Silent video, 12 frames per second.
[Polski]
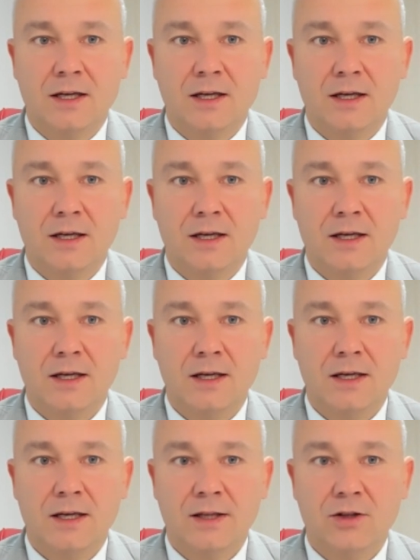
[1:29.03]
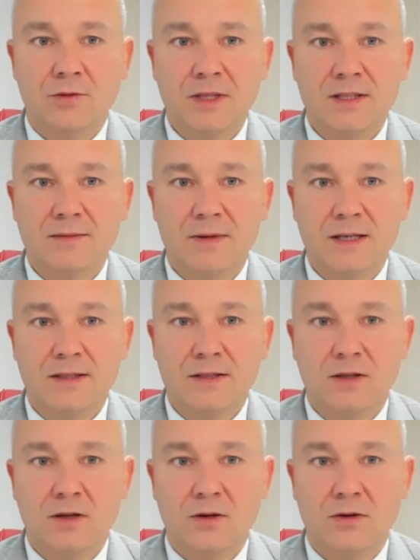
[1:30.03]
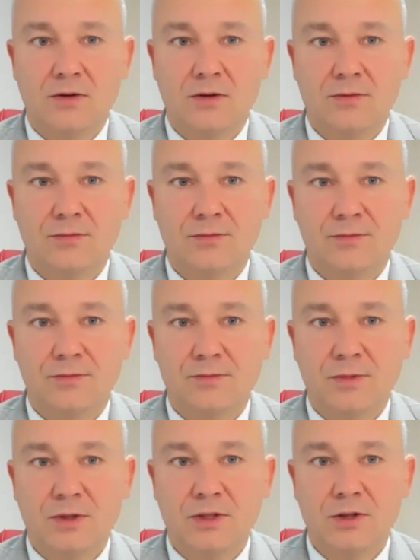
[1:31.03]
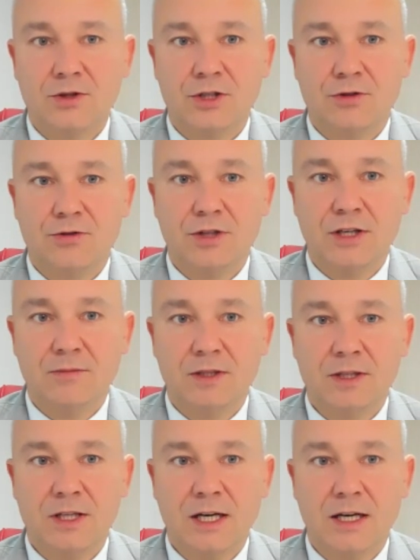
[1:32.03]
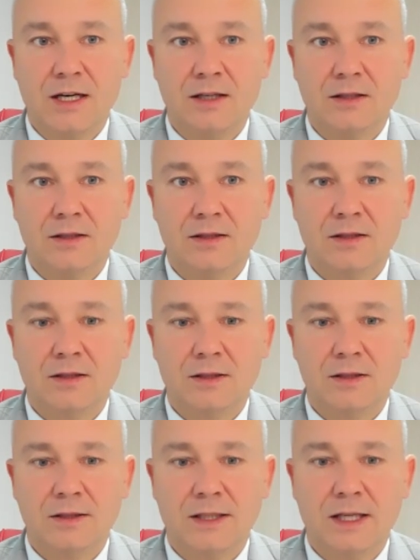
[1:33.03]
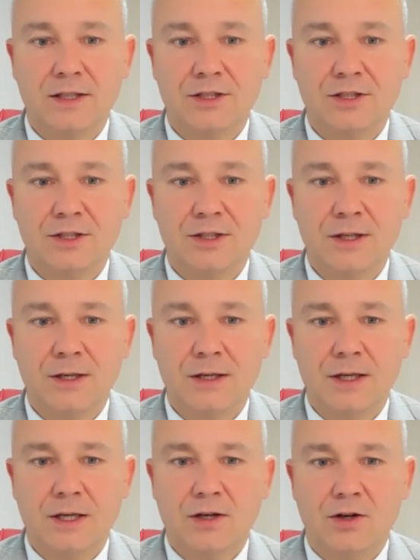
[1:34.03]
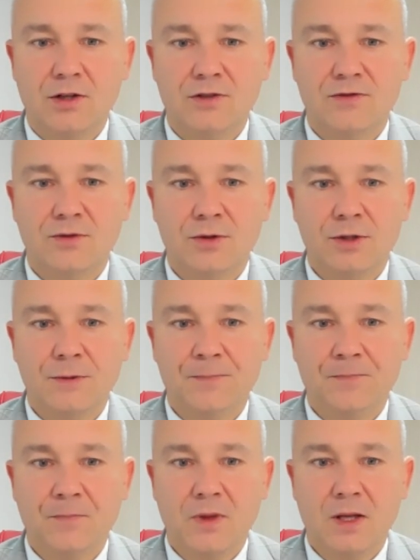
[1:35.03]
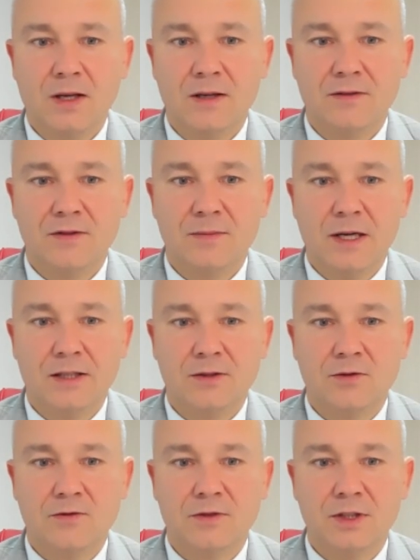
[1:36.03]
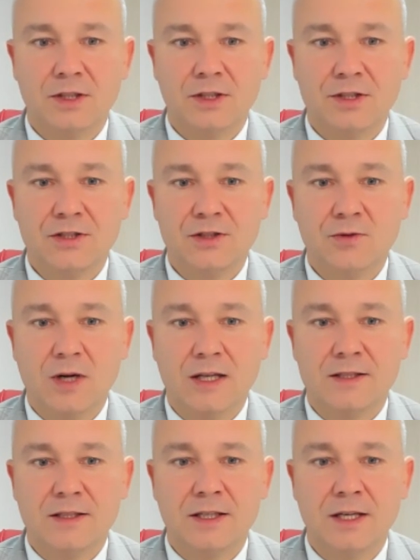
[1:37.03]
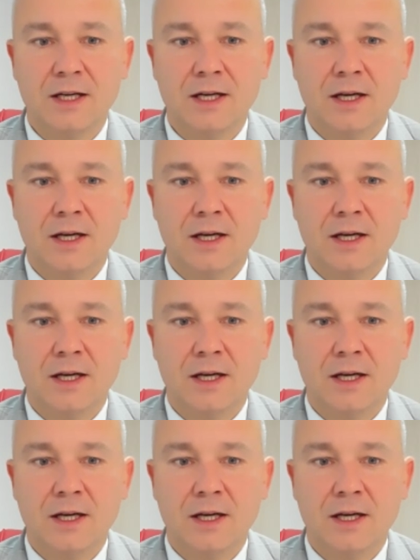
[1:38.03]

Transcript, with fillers: E, natomiast bardzo mocno oczekujemy na, e, na dalszy rozwój mm, wypadków e, czy sytuacji.